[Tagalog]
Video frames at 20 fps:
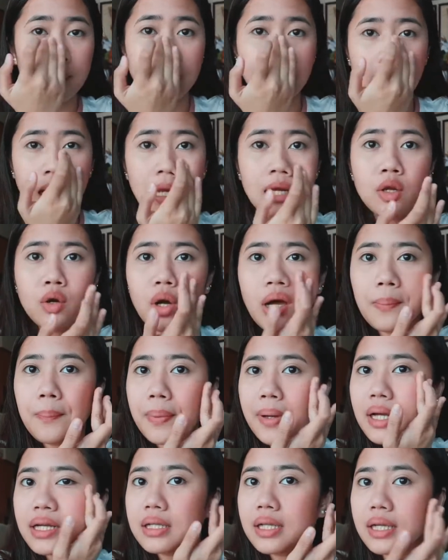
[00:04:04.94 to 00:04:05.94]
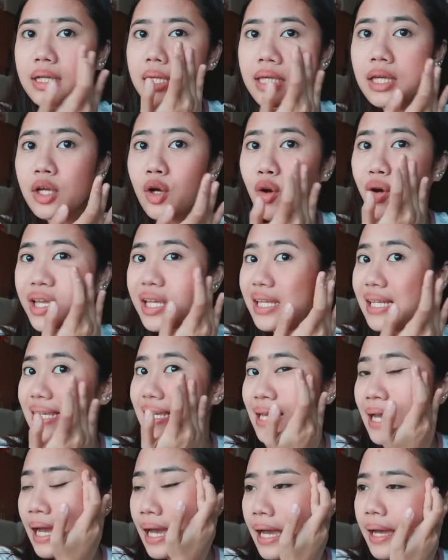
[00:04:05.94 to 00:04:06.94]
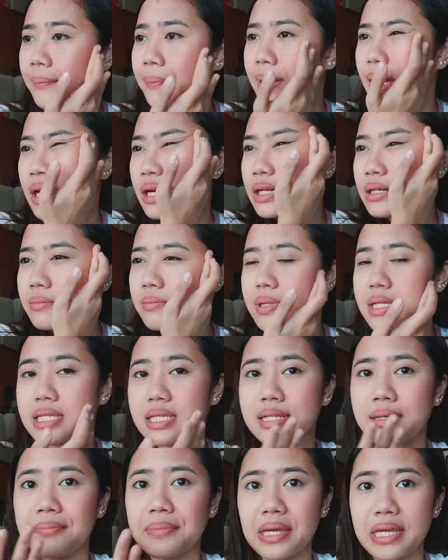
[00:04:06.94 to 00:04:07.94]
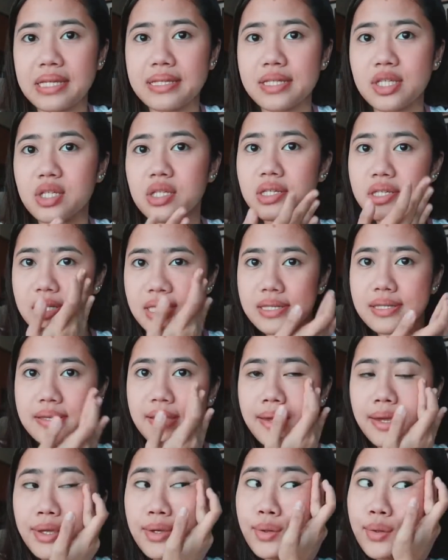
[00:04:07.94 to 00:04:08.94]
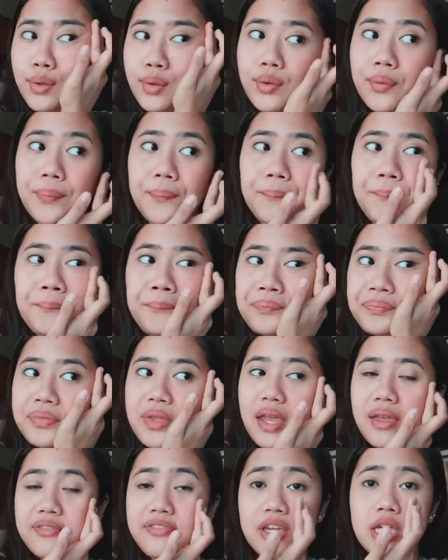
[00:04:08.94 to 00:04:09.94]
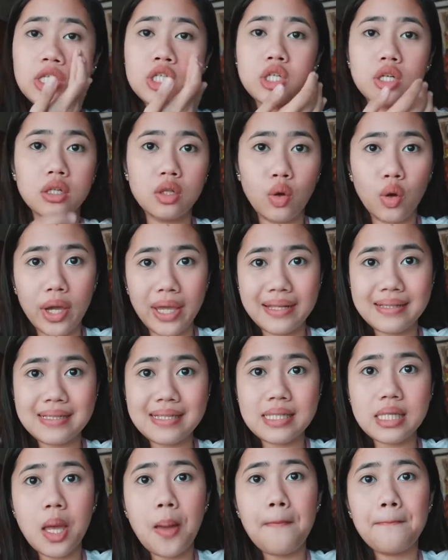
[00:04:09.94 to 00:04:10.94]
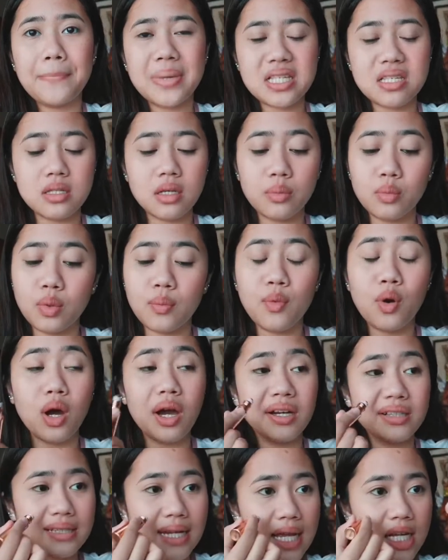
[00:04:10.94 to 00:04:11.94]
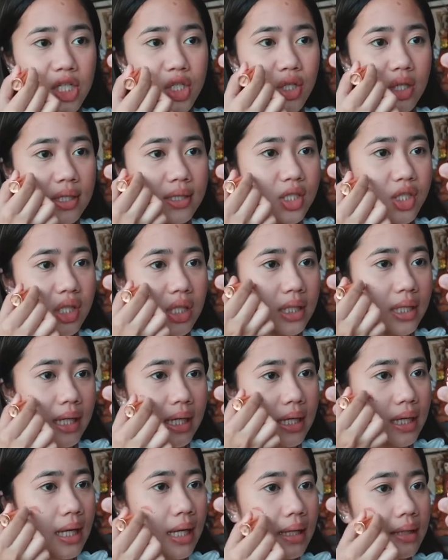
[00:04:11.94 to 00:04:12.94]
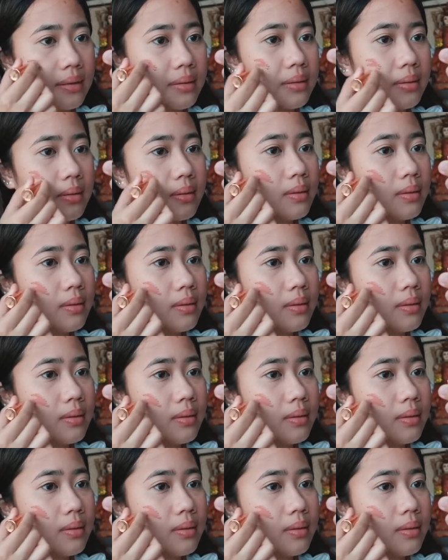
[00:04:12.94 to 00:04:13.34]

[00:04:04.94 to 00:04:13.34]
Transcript: Lalo kapag naging oily ka, parang mas na-mix siya sa iyong facial oils. Mas nagmumukhang natural siya tingnan.